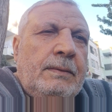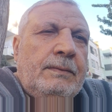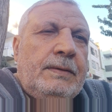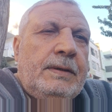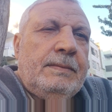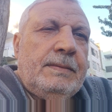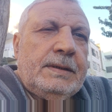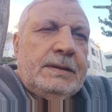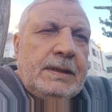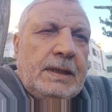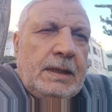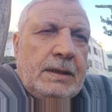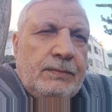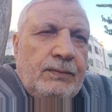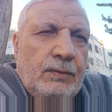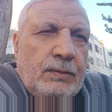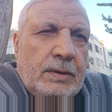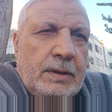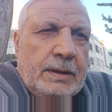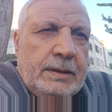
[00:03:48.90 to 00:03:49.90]
في مسألة
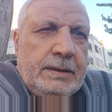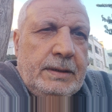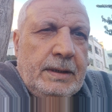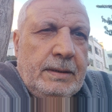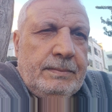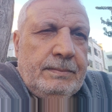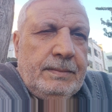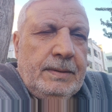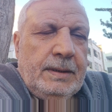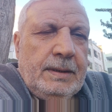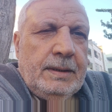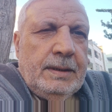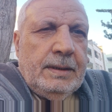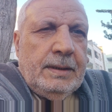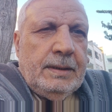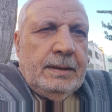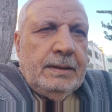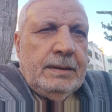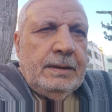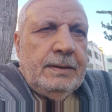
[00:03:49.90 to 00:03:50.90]
فقر الدم
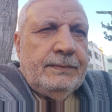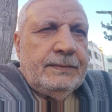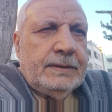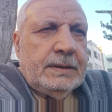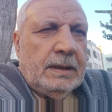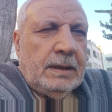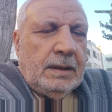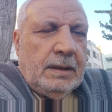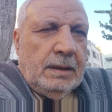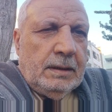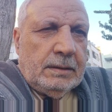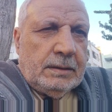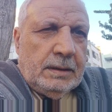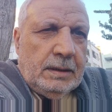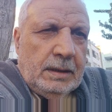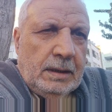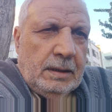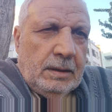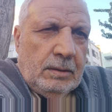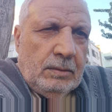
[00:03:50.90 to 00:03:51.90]
نفس
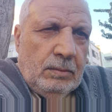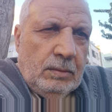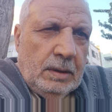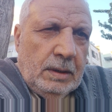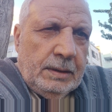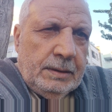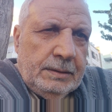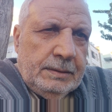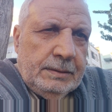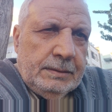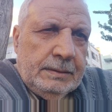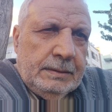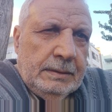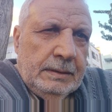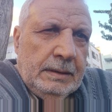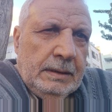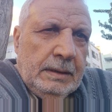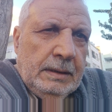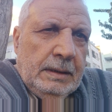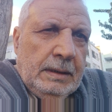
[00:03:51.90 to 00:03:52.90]
الخلطة يا أخوان
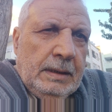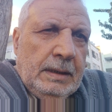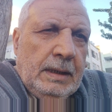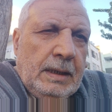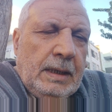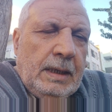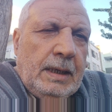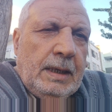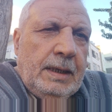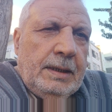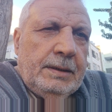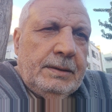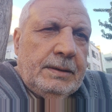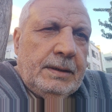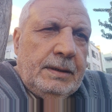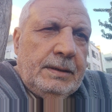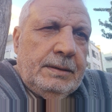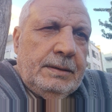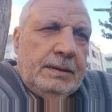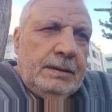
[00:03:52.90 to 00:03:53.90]

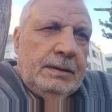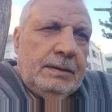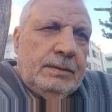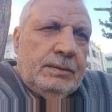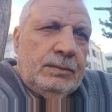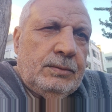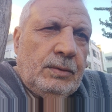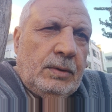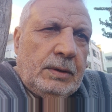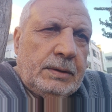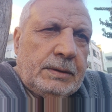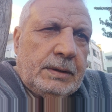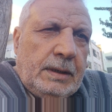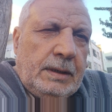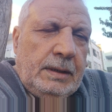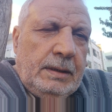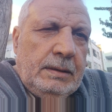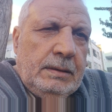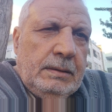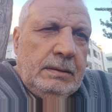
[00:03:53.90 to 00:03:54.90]
أيضا
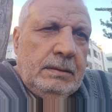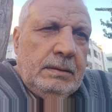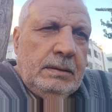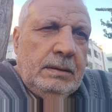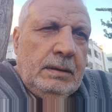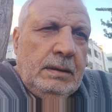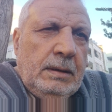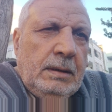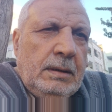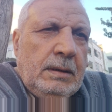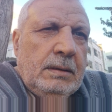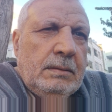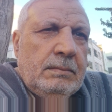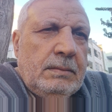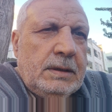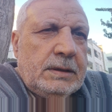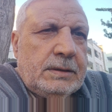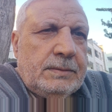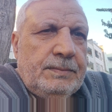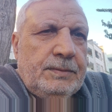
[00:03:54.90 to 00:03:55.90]
تعطى
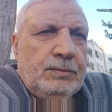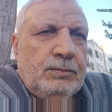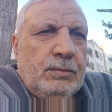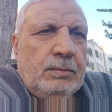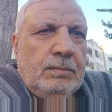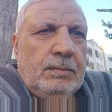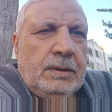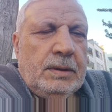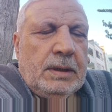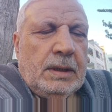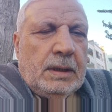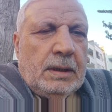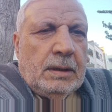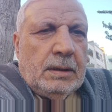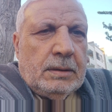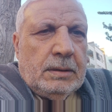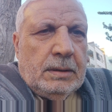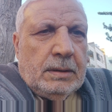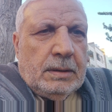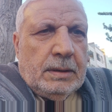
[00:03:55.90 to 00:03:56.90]
بس بدون بذارة
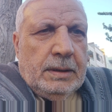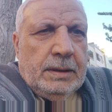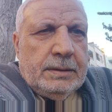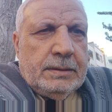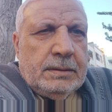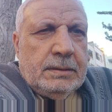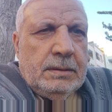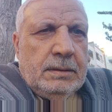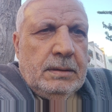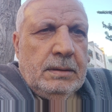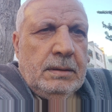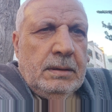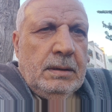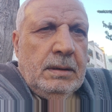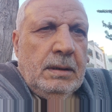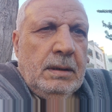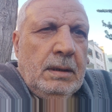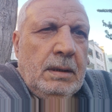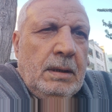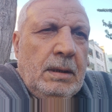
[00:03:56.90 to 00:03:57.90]
القراص
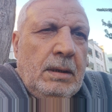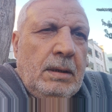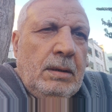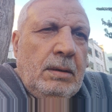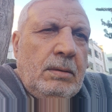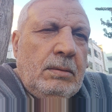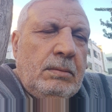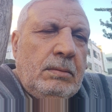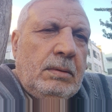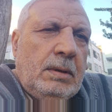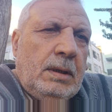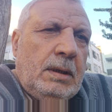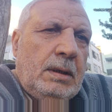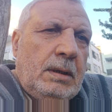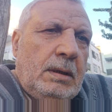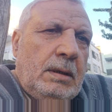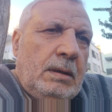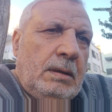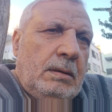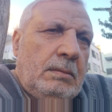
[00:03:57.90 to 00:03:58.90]

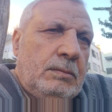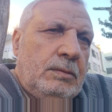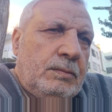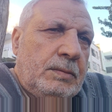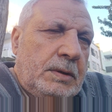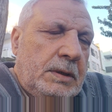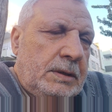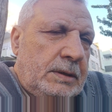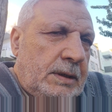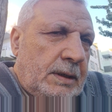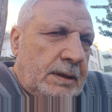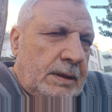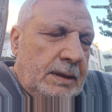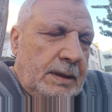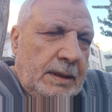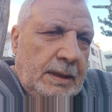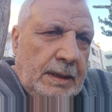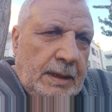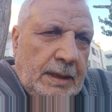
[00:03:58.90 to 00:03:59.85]
وممكن تقليل